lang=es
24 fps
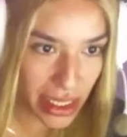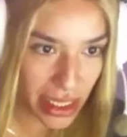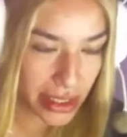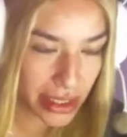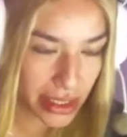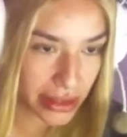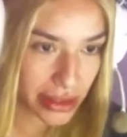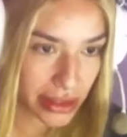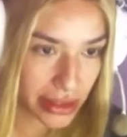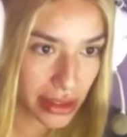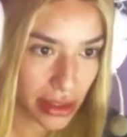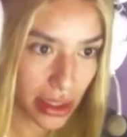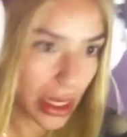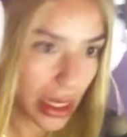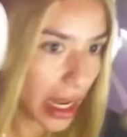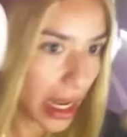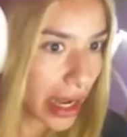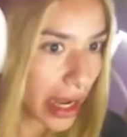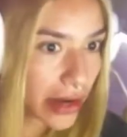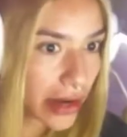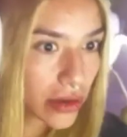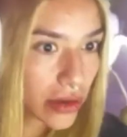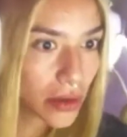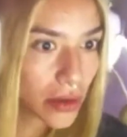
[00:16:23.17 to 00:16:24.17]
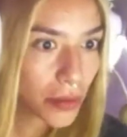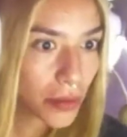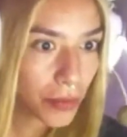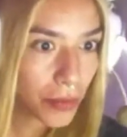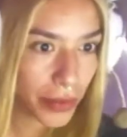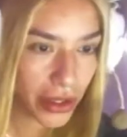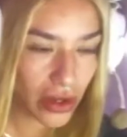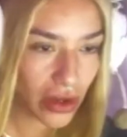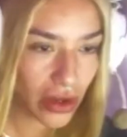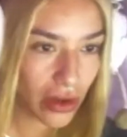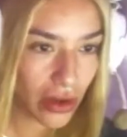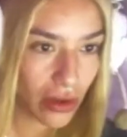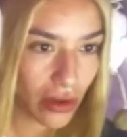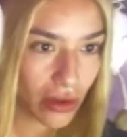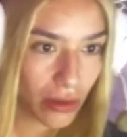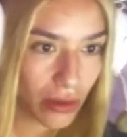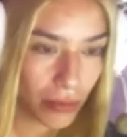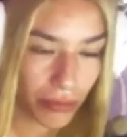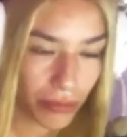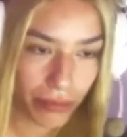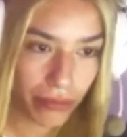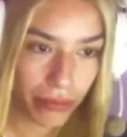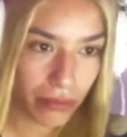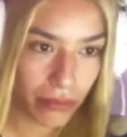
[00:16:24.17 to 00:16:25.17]
es, claro, pero... Y
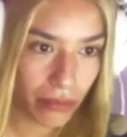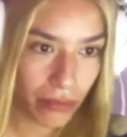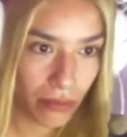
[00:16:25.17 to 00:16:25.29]
eso